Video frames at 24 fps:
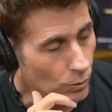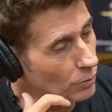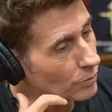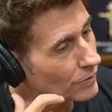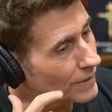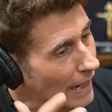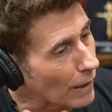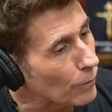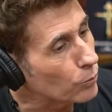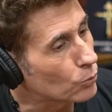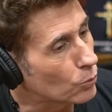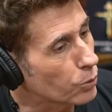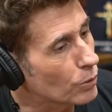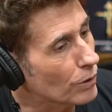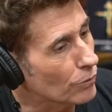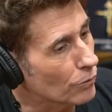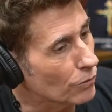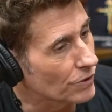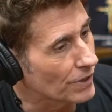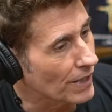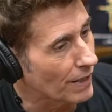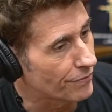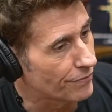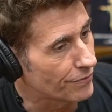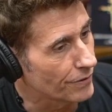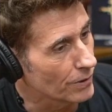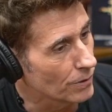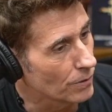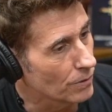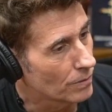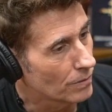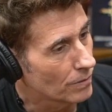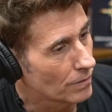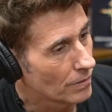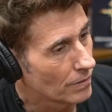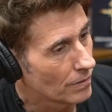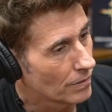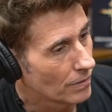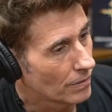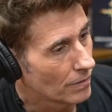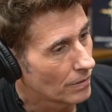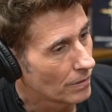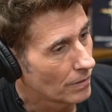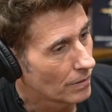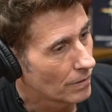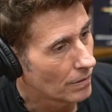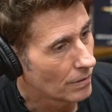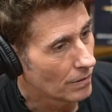de eu não estar à altura do desafio.
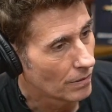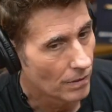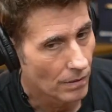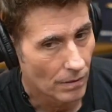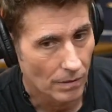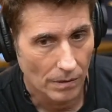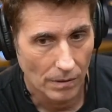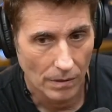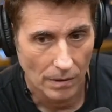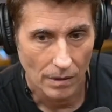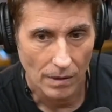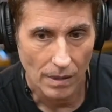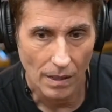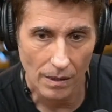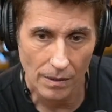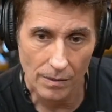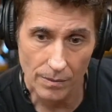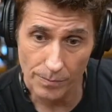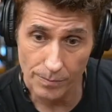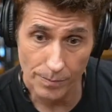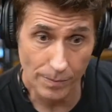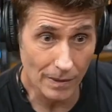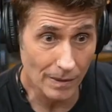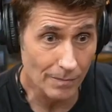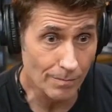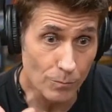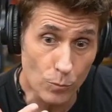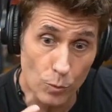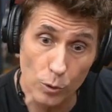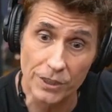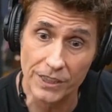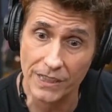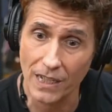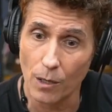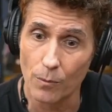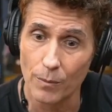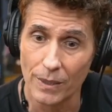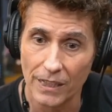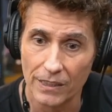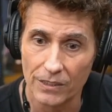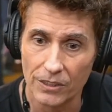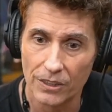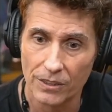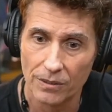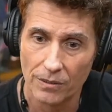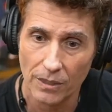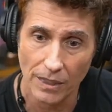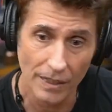Por ser imaturo.
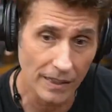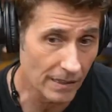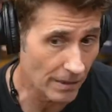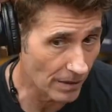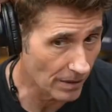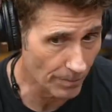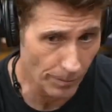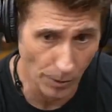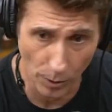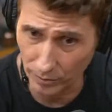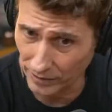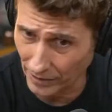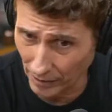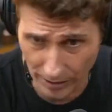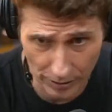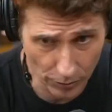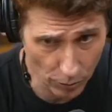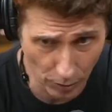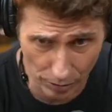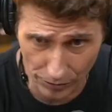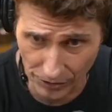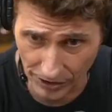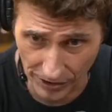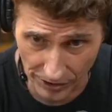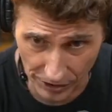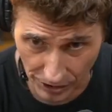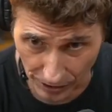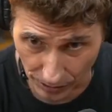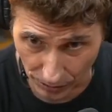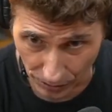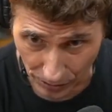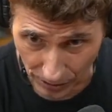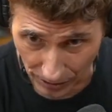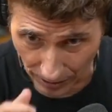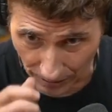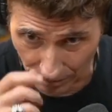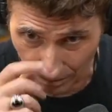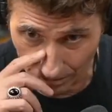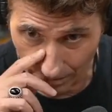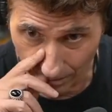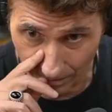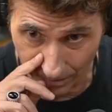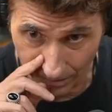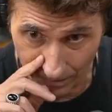Musicalmente. Sim. E, eh, bom, em todos os sentidos.